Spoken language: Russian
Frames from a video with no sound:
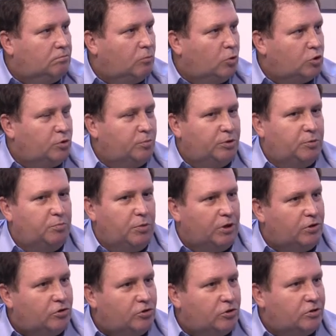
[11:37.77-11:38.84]
может быть
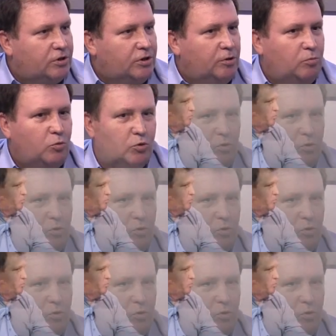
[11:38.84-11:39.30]
менеджерские, может